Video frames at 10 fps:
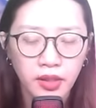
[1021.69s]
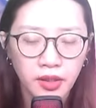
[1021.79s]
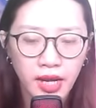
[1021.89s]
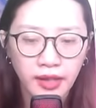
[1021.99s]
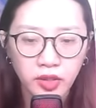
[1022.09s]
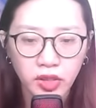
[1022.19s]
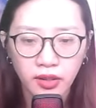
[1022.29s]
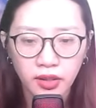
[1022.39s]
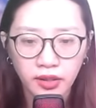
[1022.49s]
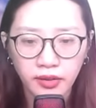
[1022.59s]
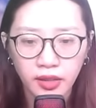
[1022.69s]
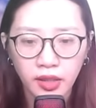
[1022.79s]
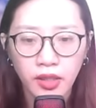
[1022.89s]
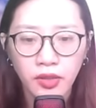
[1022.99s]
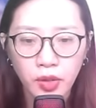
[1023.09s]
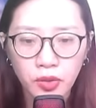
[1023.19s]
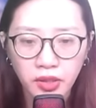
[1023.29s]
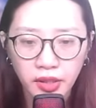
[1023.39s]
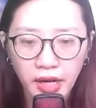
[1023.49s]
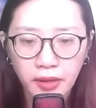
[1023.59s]
Đáng sợ hơn, nếu
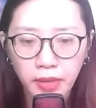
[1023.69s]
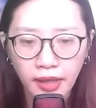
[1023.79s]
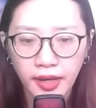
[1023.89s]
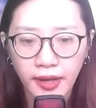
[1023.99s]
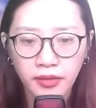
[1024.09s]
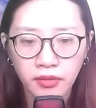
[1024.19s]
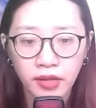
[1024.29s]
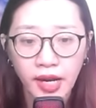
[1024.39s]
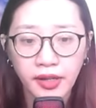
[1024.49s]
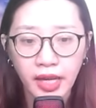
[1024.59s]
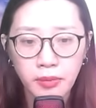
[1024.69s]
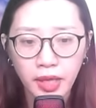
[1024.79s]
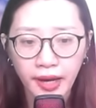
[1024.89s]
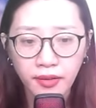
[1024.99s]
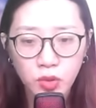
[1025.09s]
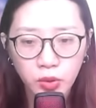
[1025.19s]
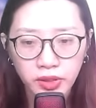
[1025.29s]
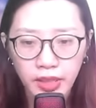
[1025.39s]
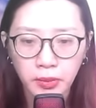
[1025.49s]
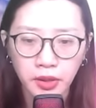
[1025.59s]
người đánh bại hắn là kẻ mà hắn luôn
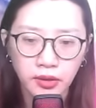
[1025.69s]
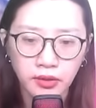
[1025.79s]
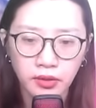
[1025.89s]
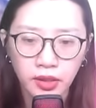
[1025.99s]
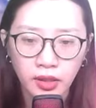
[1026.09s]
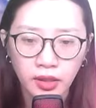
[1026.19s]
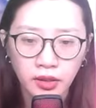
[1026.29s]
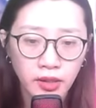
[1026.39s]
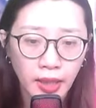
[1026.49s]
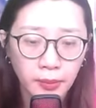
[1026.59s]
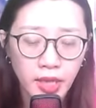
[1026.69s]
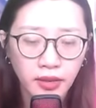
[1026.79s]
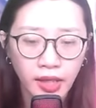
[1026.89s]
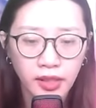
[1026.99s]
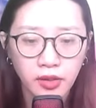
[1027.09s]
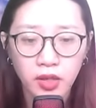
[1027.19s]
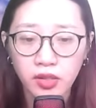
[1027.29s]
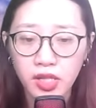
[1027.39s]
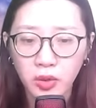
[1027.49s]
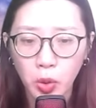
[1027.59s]
xem thường, thì cảm giác này còn
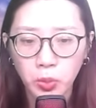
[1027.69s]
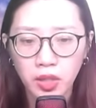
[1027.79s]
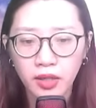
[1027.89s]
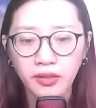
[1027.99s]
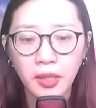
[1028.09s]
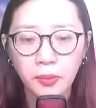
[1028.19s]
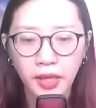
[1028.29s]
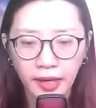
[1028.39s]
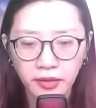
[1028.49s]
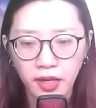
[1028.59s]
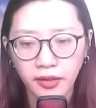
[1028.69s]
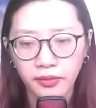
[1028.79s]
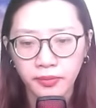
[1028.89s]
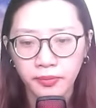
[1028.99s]
kinh khủng hơn gấp ngàn lần.